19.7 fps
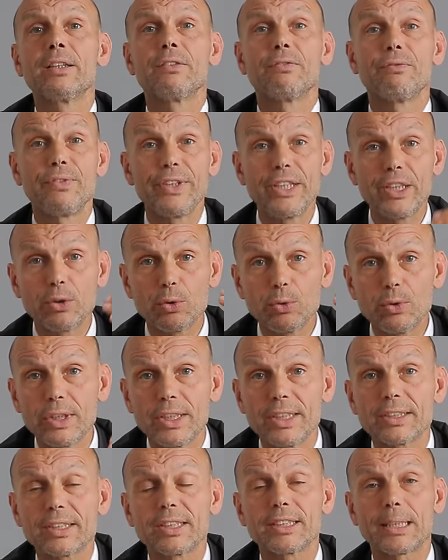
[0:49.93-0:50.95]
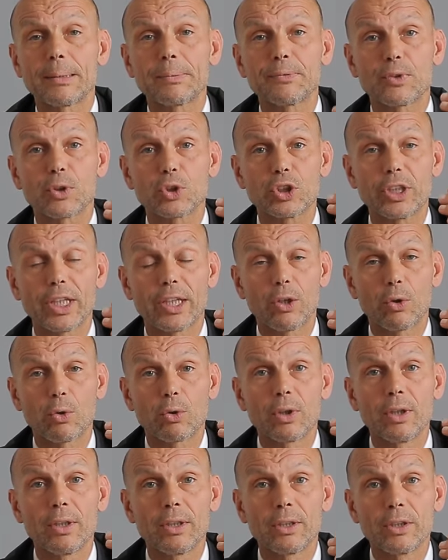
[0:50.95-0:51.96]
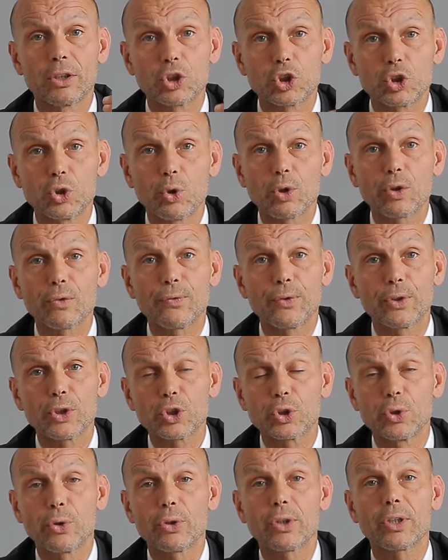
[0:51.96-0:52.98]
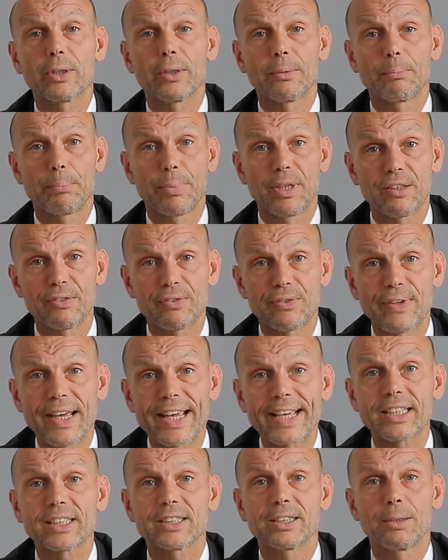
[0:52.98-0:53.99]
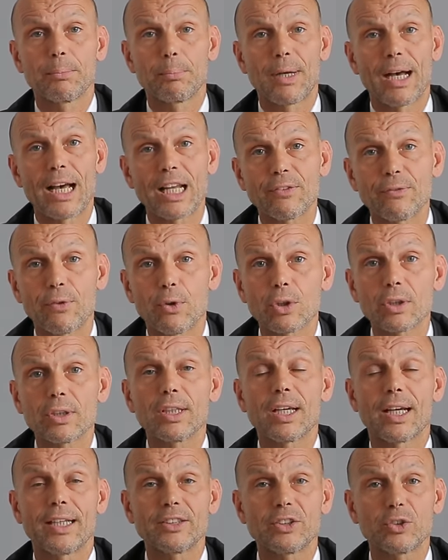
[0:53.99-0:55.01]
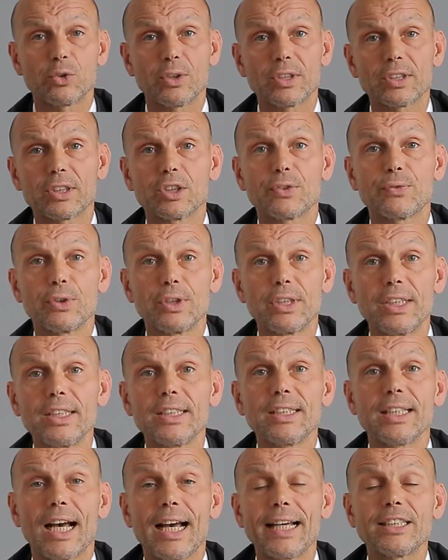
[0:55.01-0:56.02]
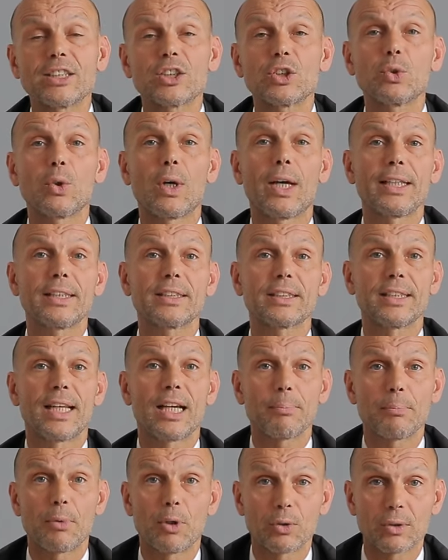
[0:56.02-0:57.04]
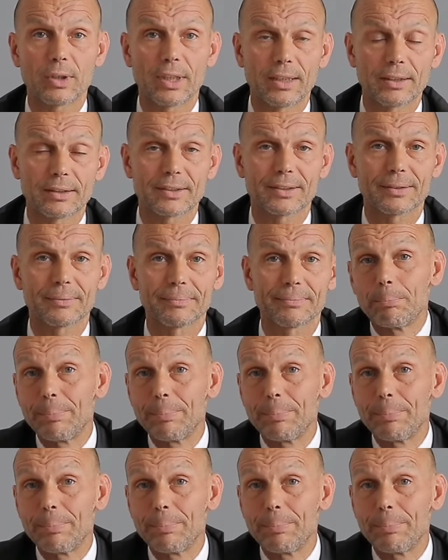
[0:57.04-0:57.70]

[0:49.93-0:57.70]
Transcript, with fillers: wie du diese Selbstvorstellung Stück für Stück perfekt beantworten kannst, sodass du es für dich eins zu eins nachbauen kannst.